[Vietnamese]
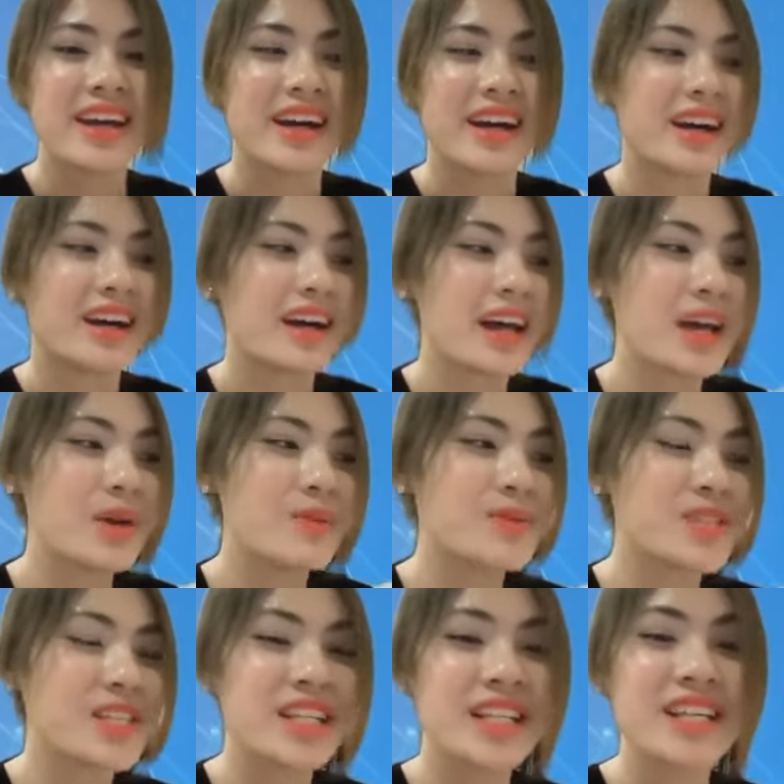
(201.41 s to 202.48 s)
À, em
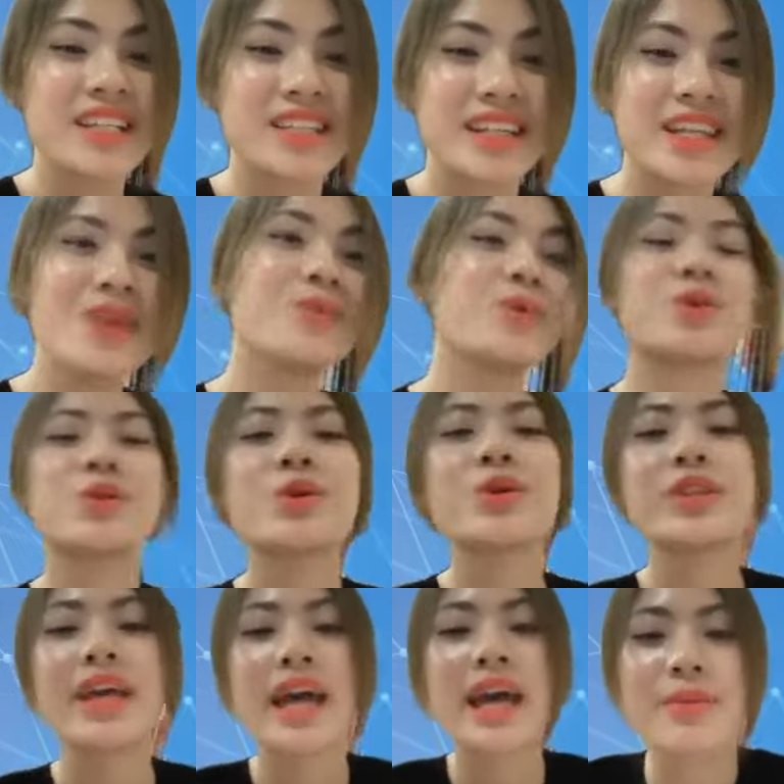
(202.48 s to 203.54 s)
xin tiện giới thiệu một chút,
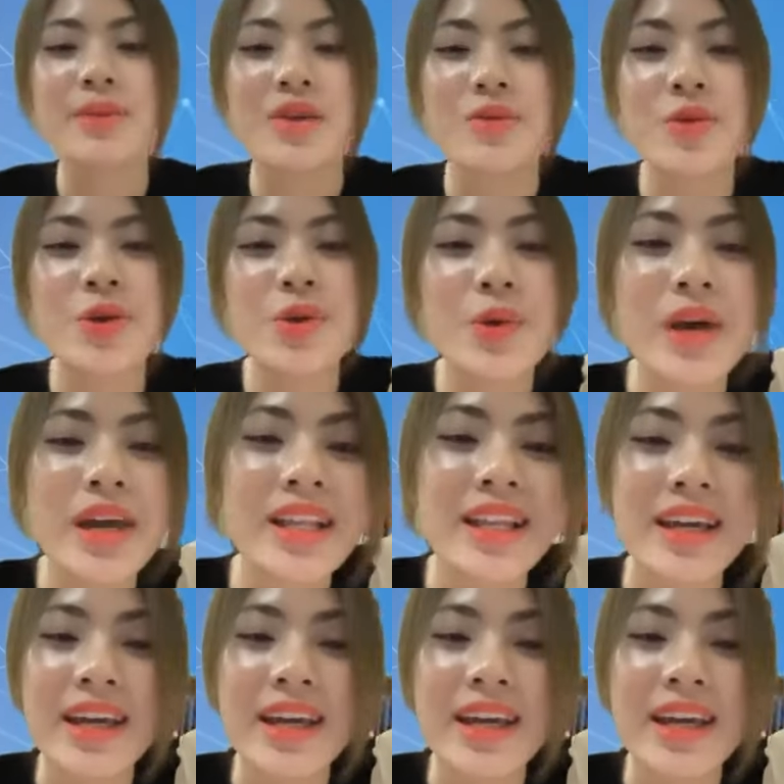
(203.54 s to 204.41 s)
em là Vui Nguyễn.